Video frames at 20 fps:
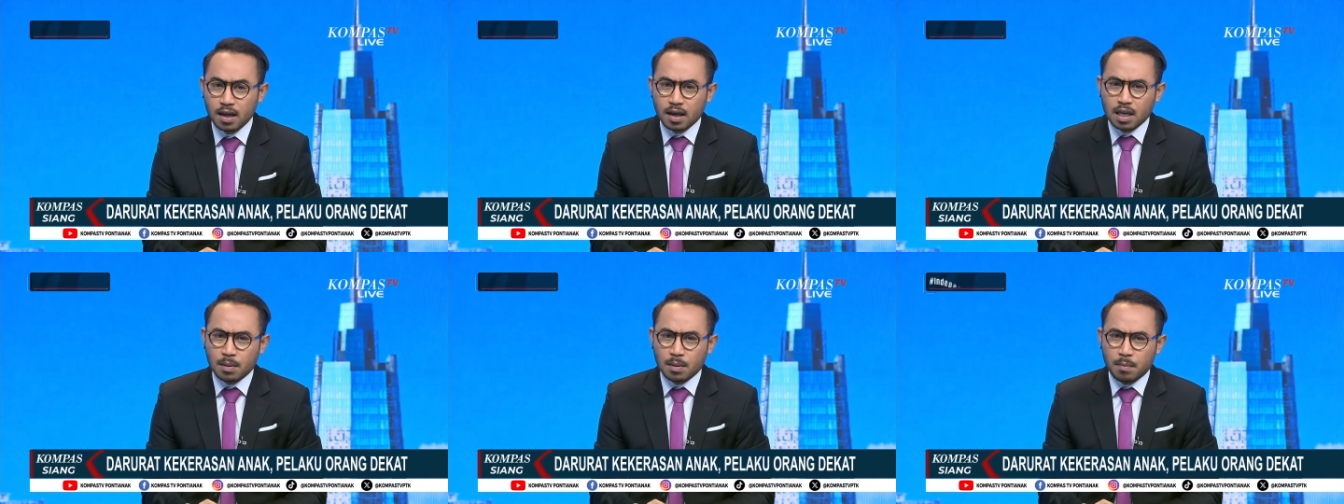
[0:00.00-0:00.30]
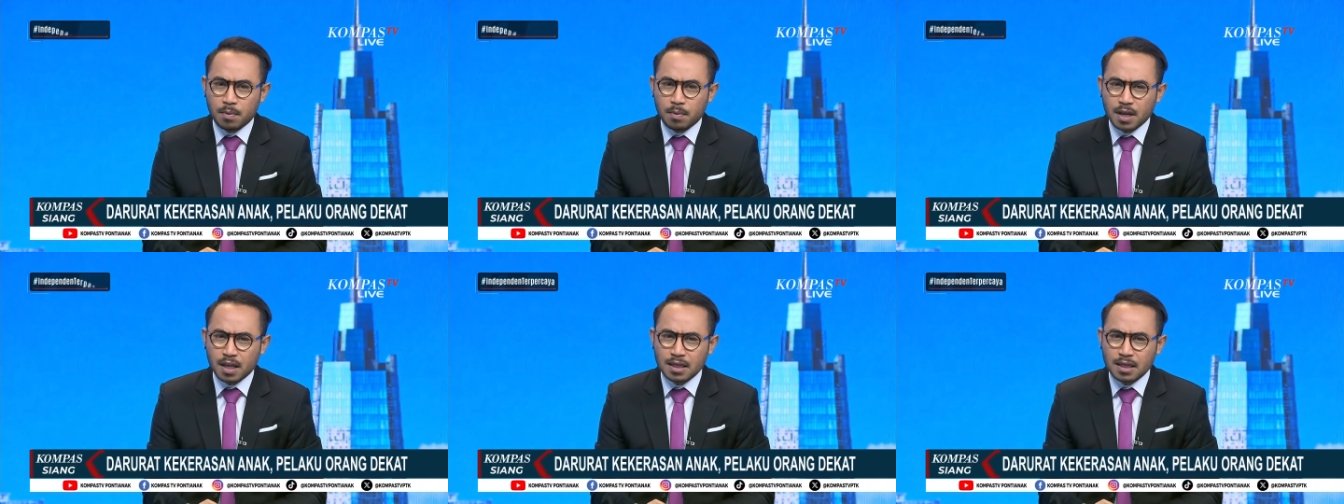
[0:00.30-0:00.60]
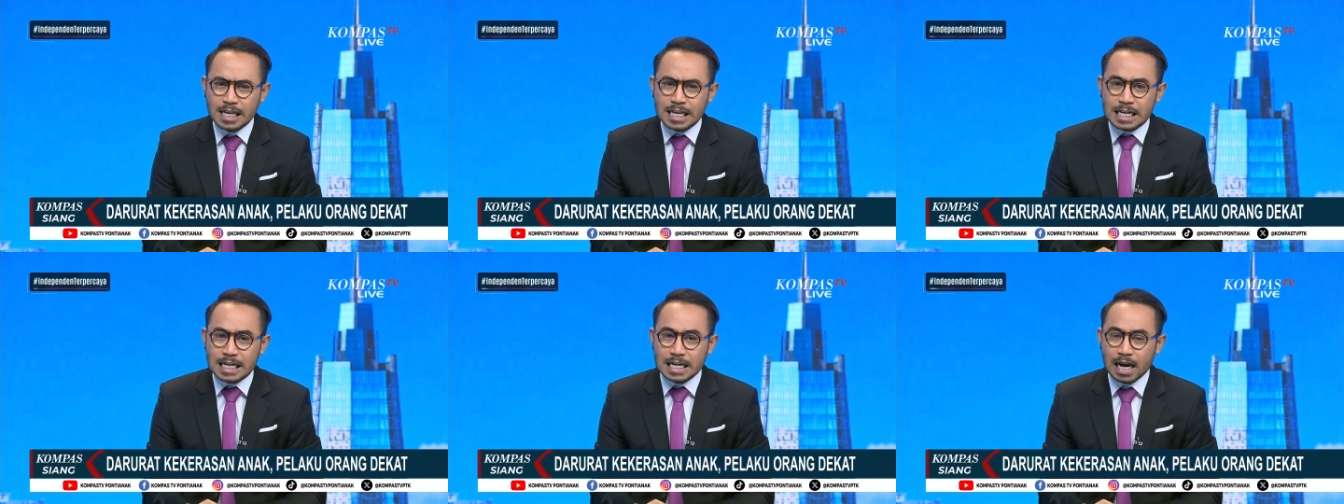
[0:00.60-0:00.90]
Yang
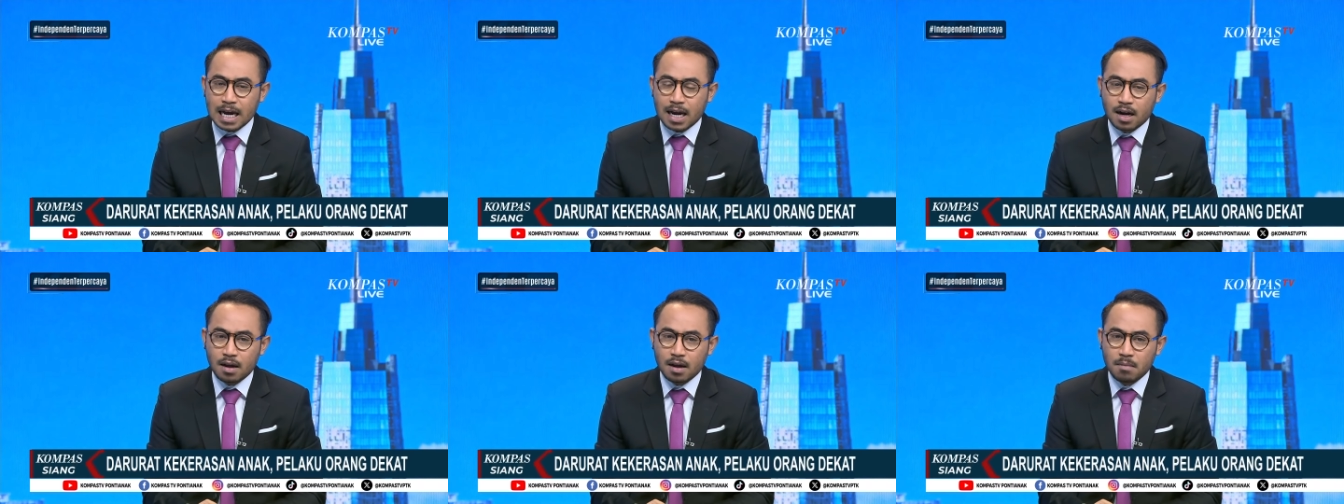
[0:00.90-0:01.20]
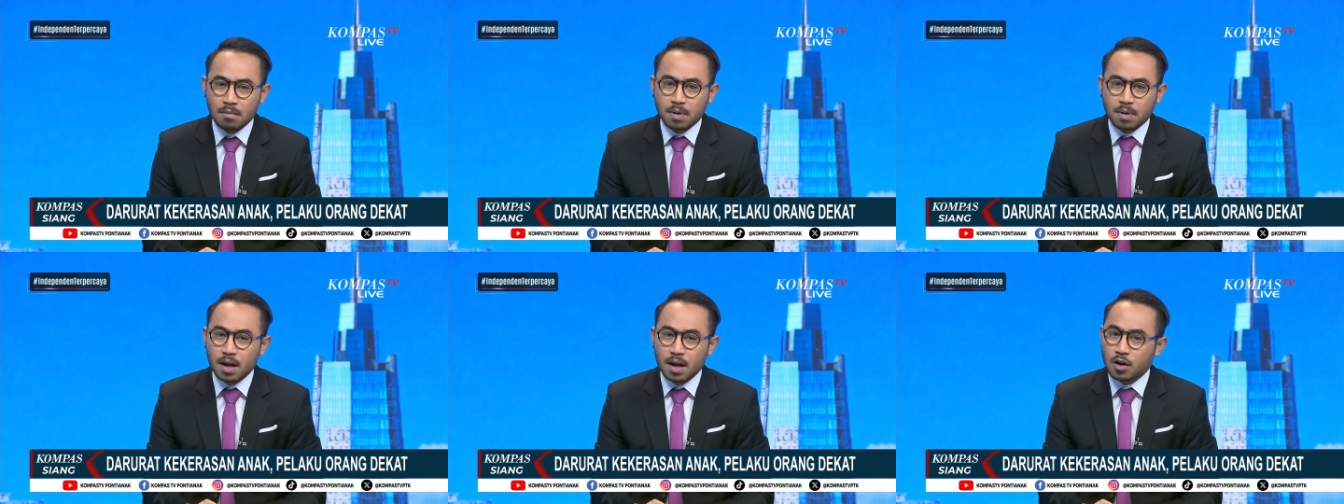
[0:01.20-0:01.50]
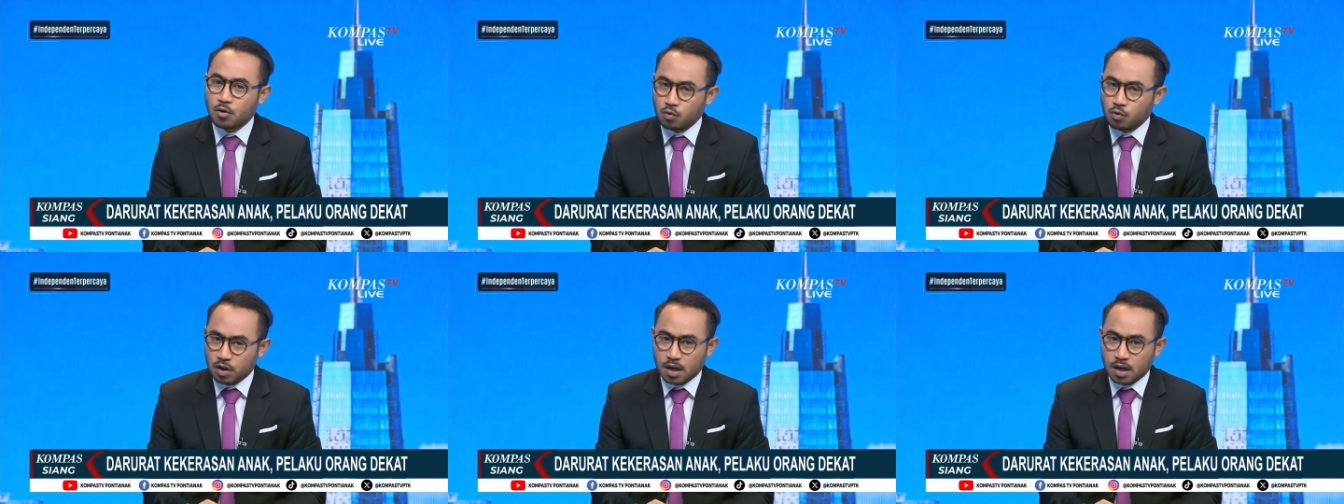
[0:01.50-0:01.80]
memprihatinkan
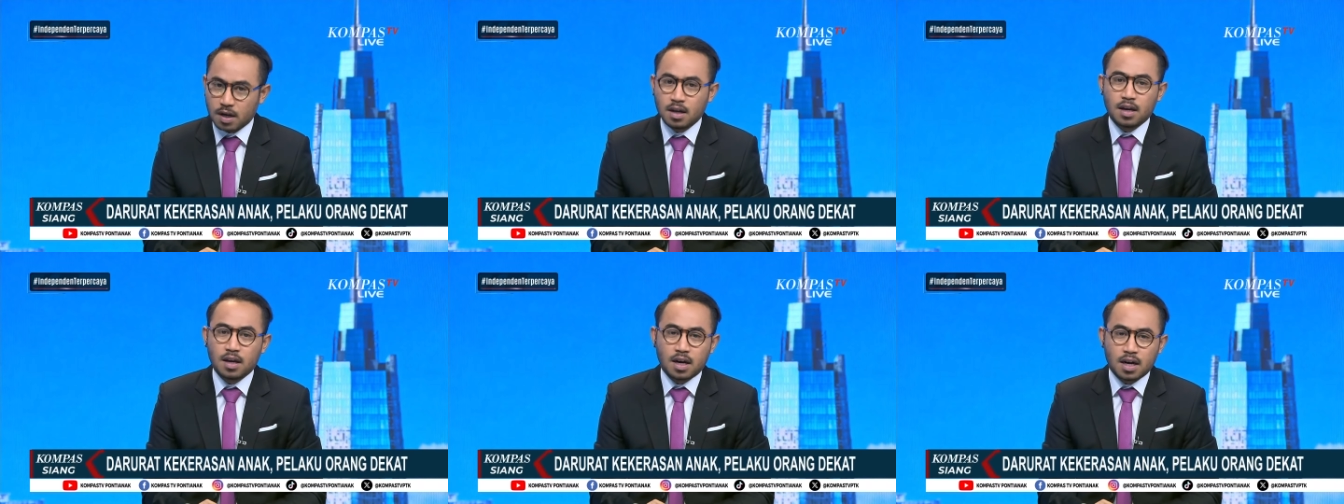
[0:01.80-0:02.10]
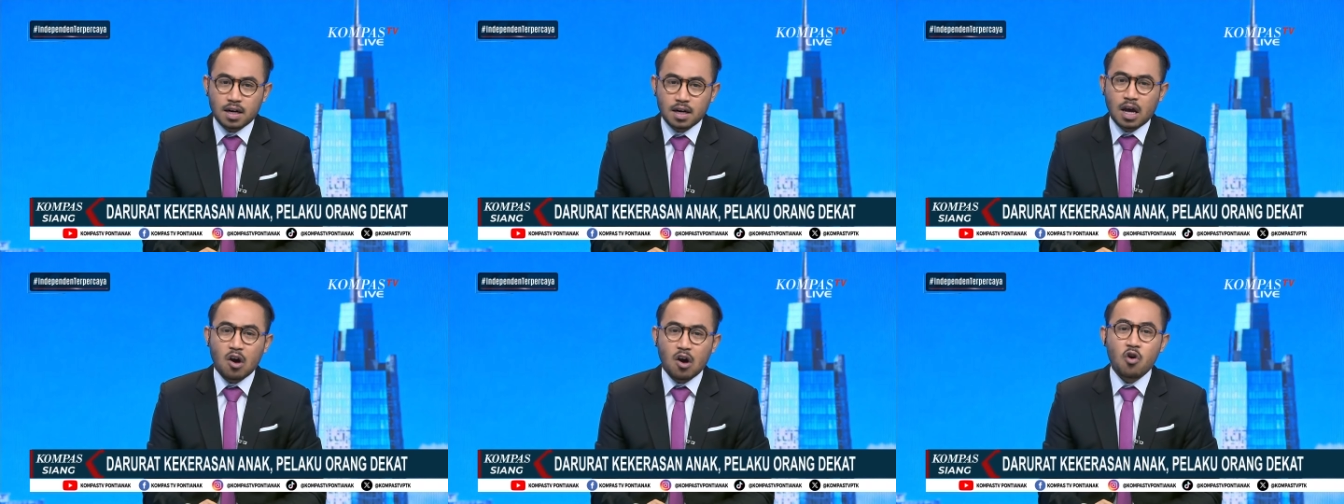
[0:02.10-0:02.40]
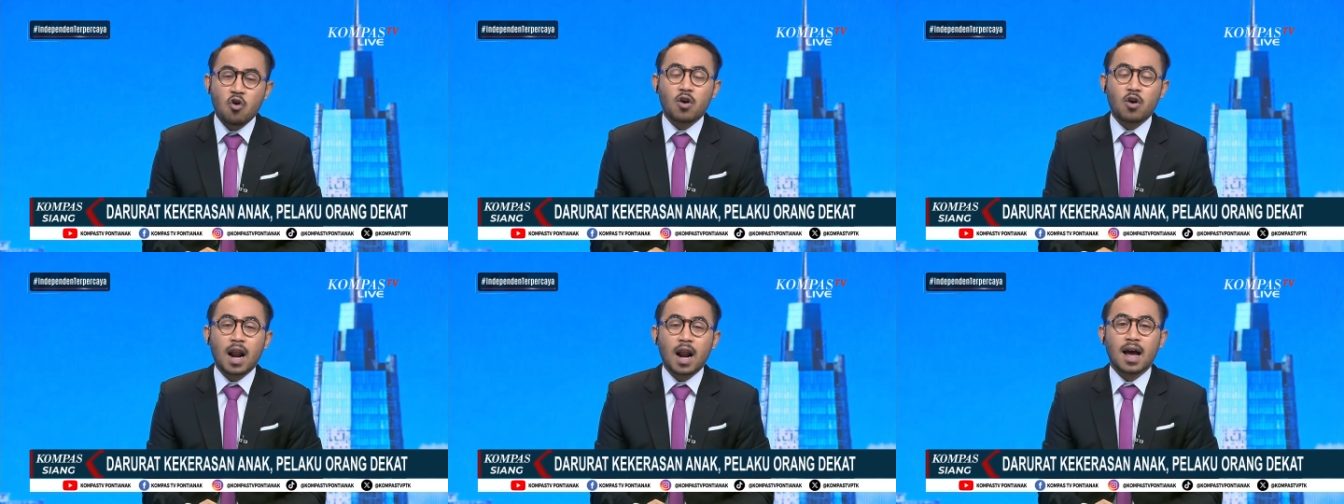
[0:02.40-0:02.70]
pelakunya adalah
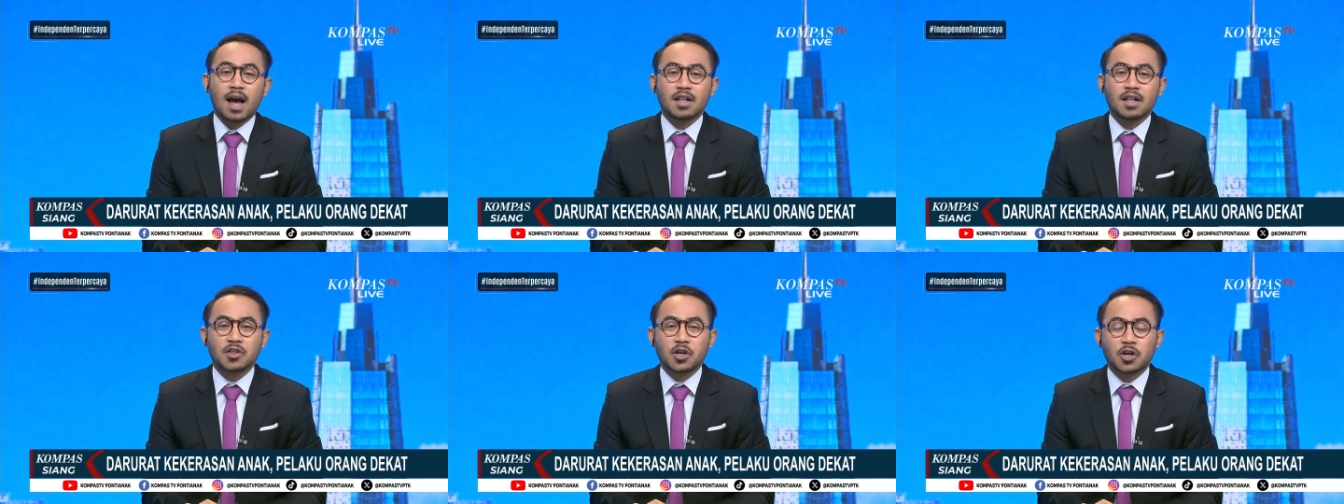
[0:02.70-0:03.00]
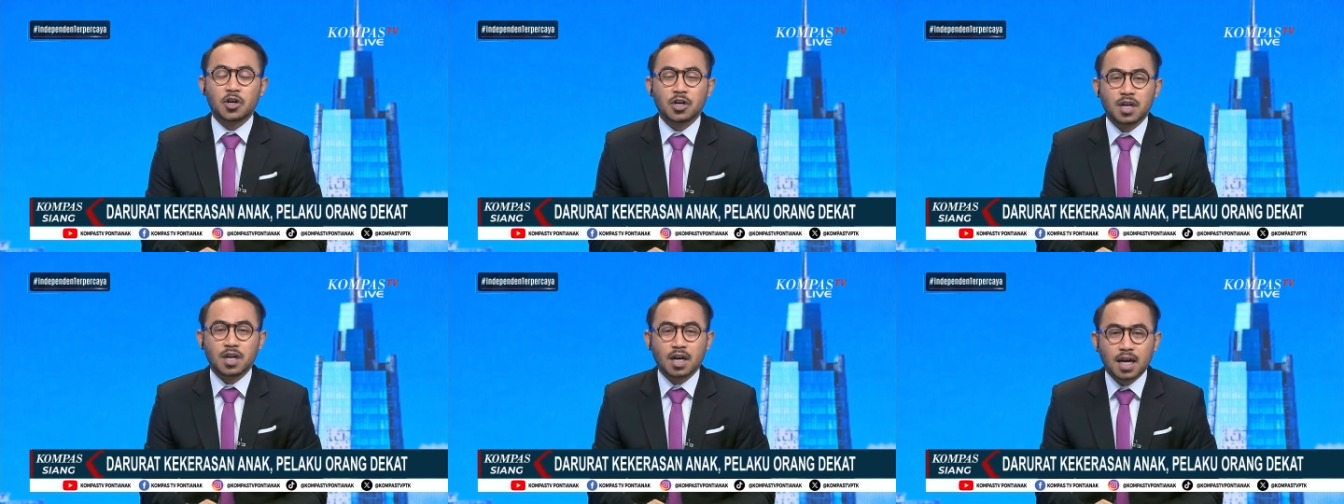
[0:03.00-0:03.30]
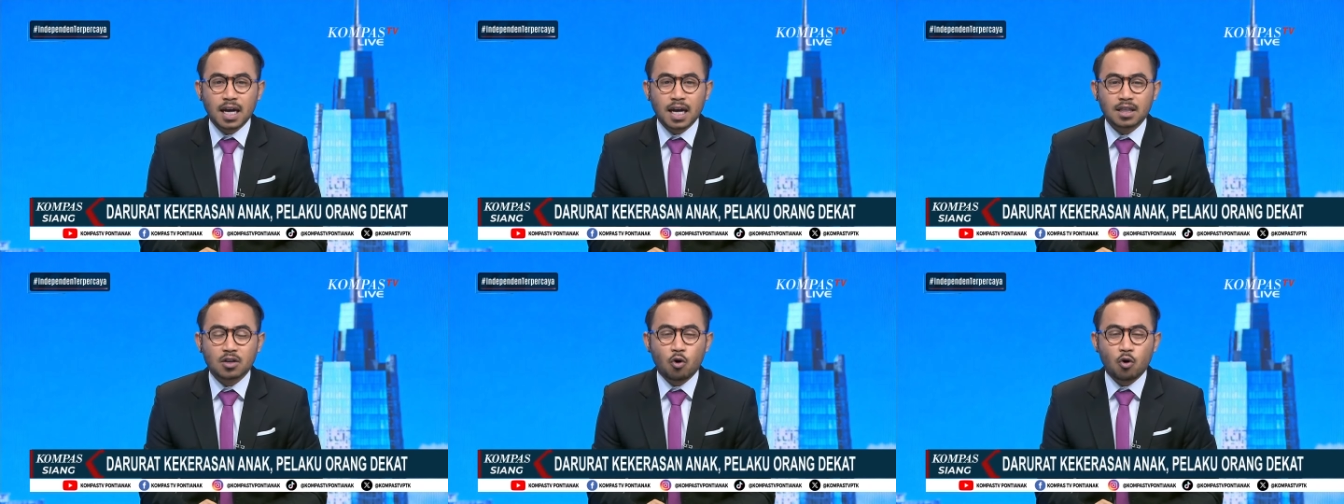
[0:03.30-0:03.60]
orang
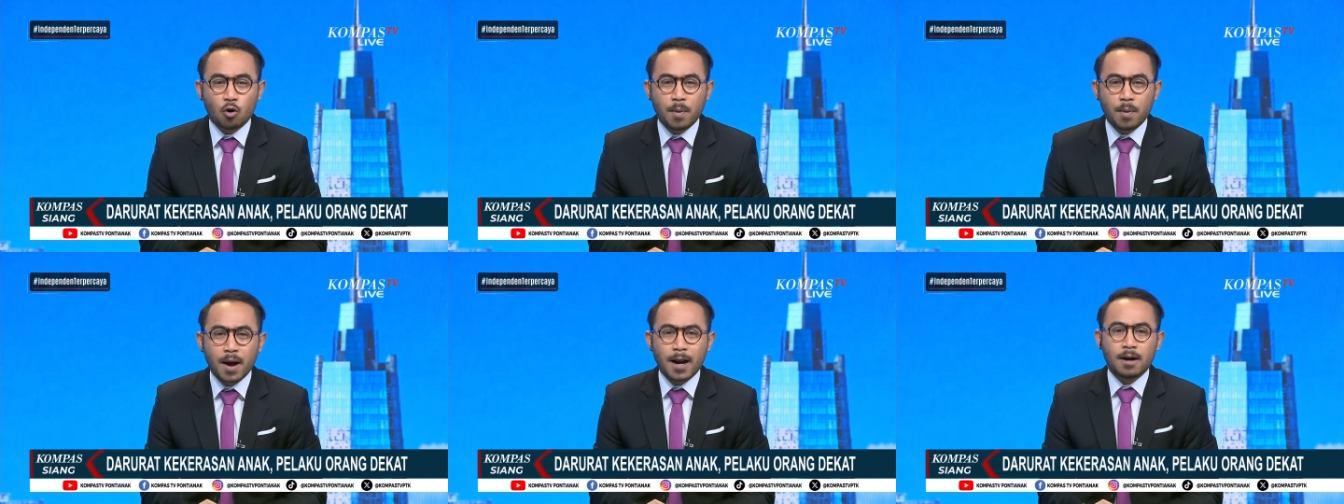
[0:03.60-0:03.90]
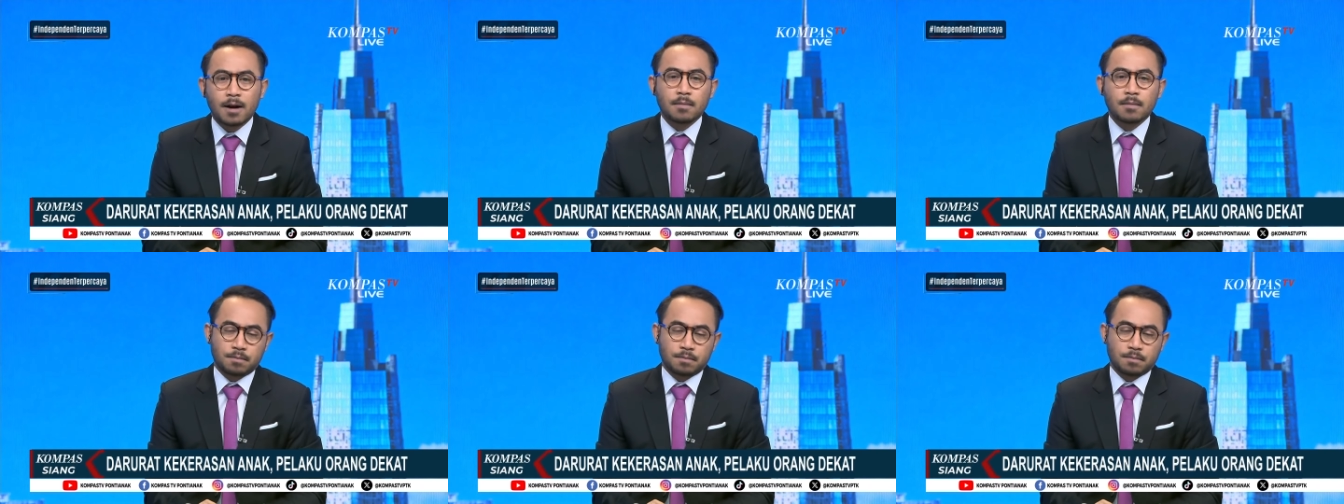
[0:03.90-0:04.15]
terdekat korban.